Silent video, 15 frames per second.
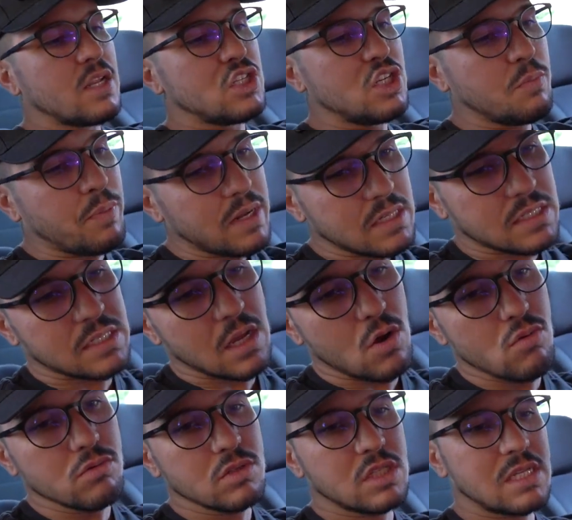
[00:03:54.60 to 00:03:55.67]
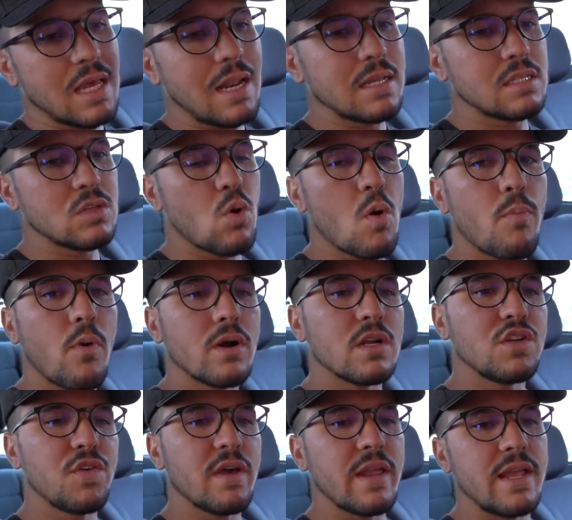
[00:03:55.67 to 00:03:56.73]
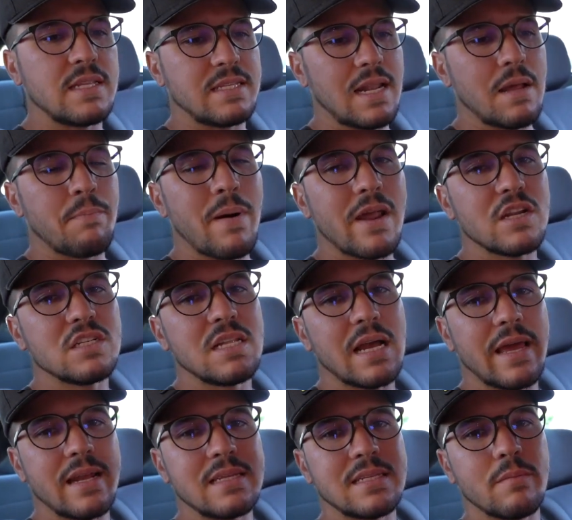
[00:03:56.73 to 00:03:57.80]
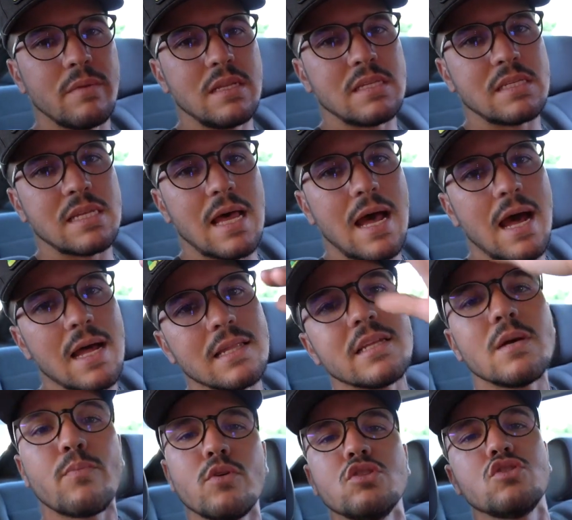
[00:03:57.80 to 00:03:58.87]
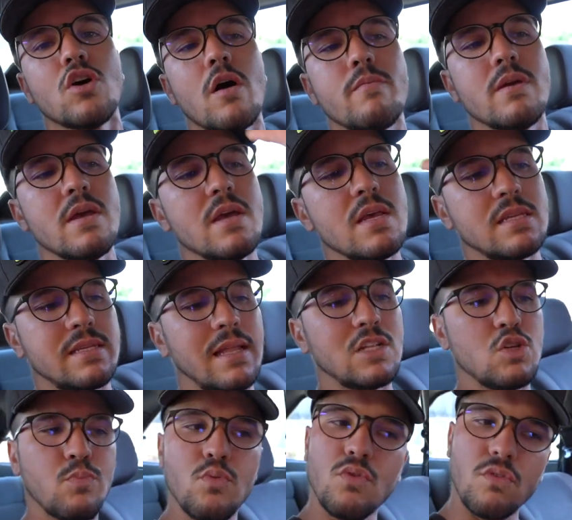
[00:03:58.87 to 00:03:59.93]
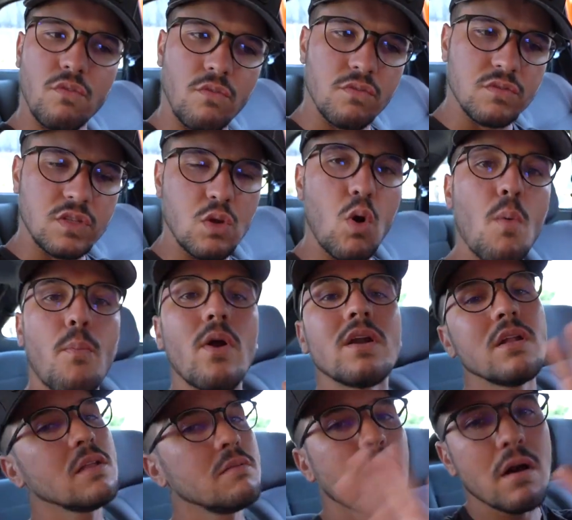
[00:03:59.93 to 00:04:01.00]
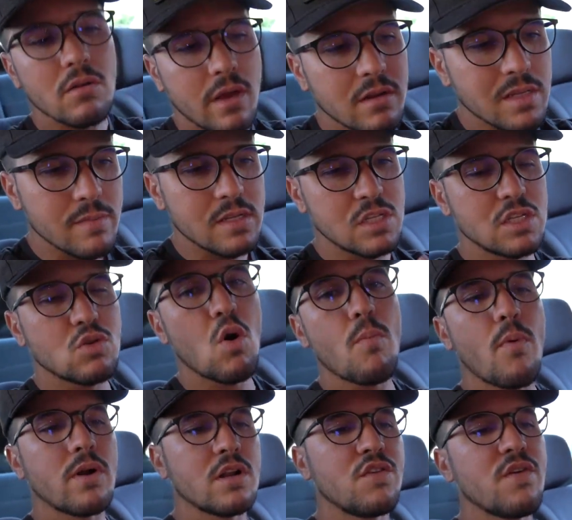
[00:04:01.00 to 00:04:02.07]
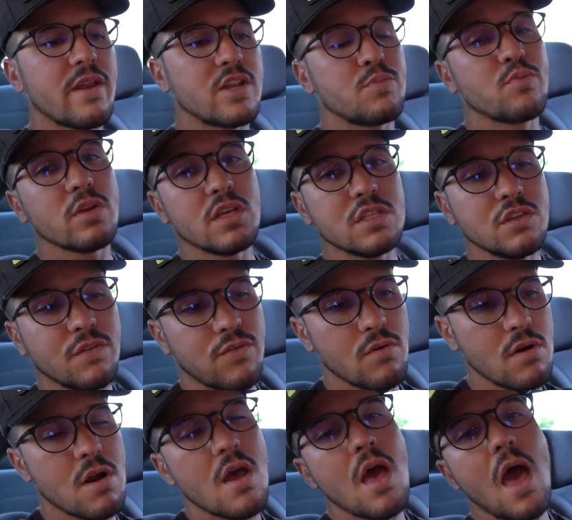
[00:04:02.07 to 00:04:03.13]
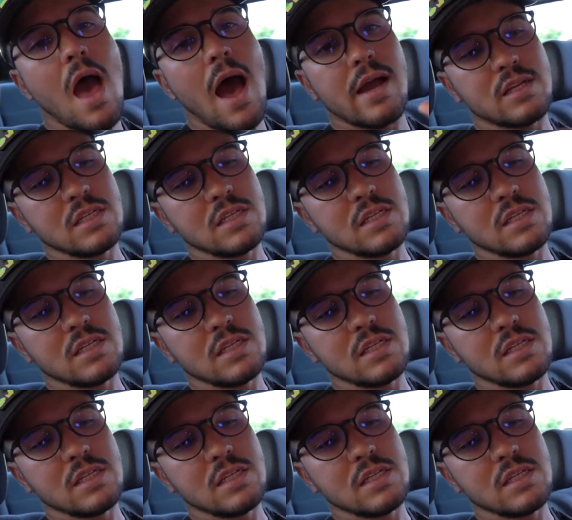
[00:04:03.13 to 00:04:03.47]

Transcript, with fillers: de pressão se ela se comporta diferente, se ela para de dar aquela estabilizada e depois sobe. Se ela, tipo, se comporta. Mano, quero saber se se comporta diferente, porque se for, a